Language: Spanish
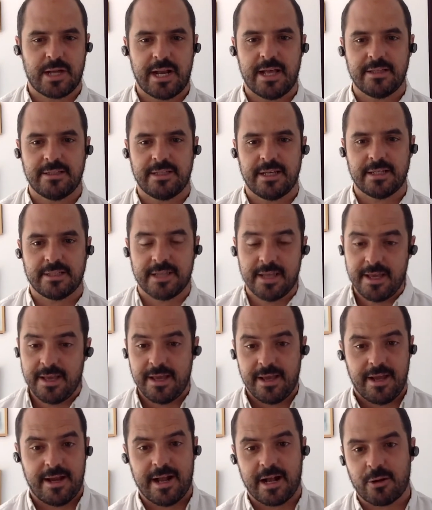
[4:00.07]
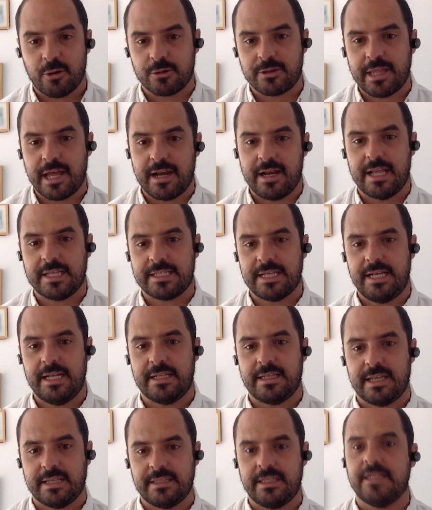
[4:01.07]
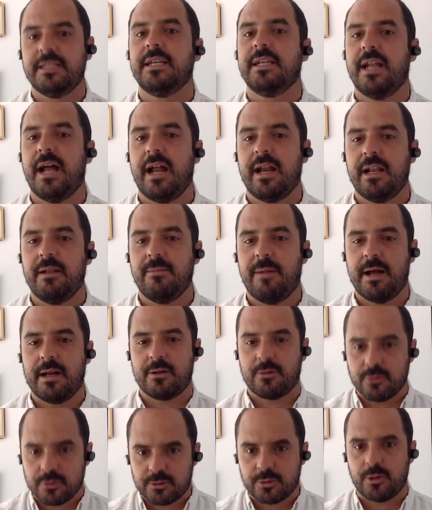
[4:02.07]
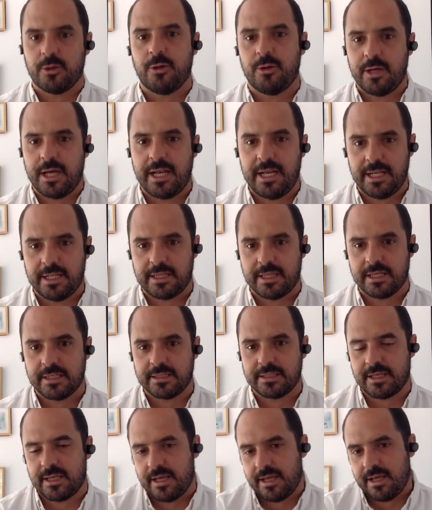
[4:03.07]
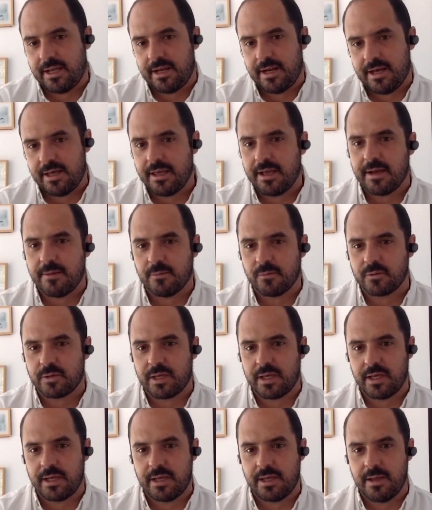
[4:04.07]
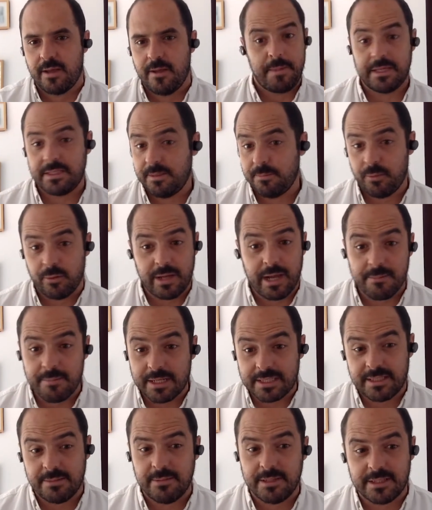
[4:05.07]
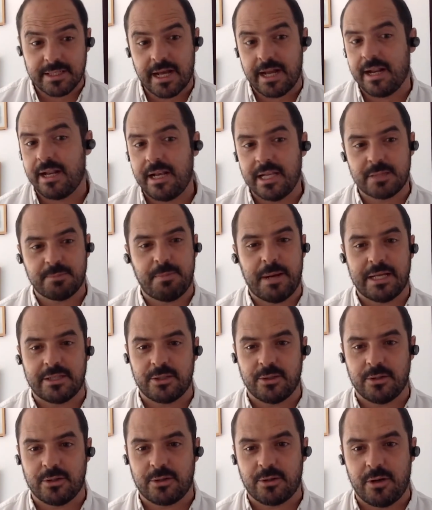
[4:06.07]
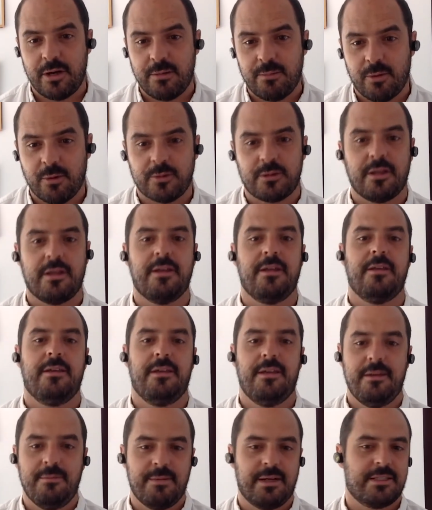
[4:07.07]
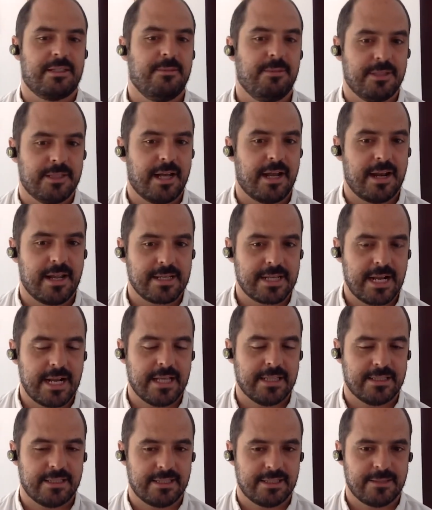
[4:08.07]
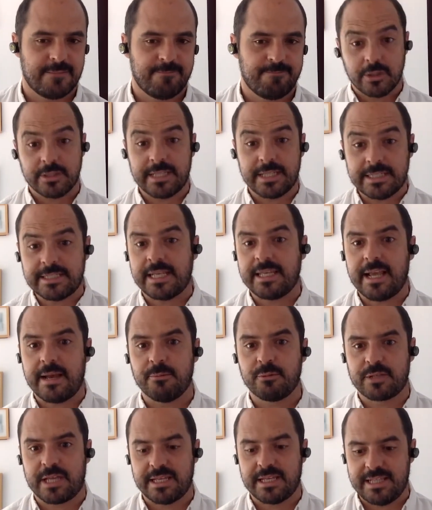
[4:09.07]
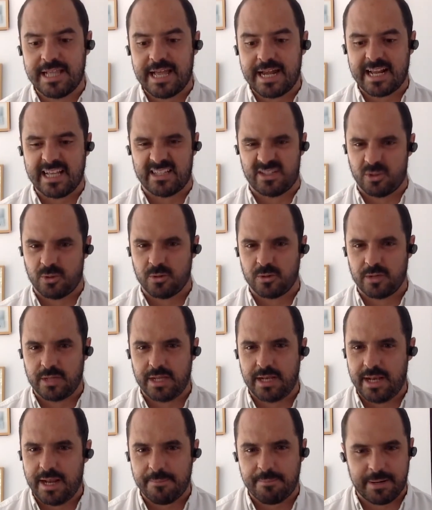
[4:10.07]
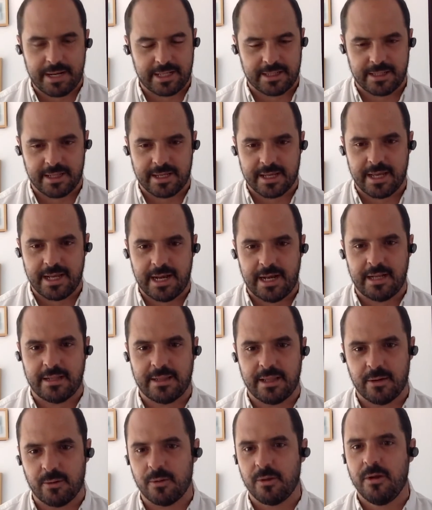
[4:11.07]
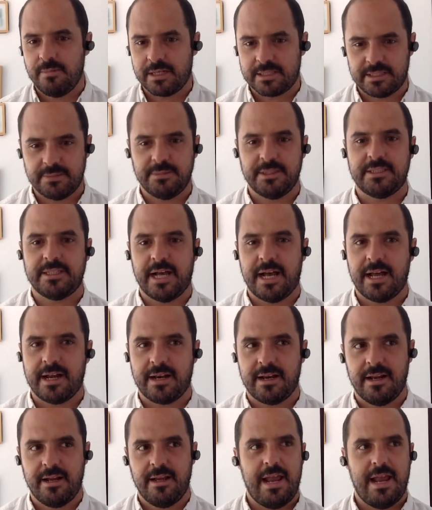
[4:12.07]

ganancias era cortar las aletas y llenar el barco solo de aletas, que era, digamos que así podían maximizar el espacio dentro del bote y maximizar las ganancias. Entonces esa digamos que es la razón de la práctica del aleteo, maximizar